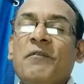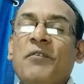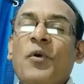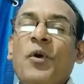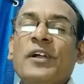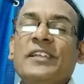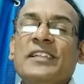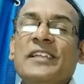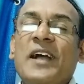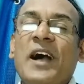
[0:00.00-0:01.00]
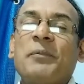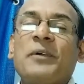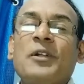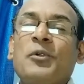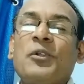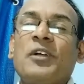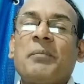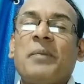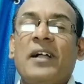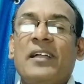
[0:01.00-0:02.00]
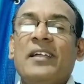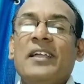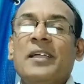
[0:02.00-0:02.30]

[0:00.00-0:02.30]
वो यदि आप कंट्रोल कर पाए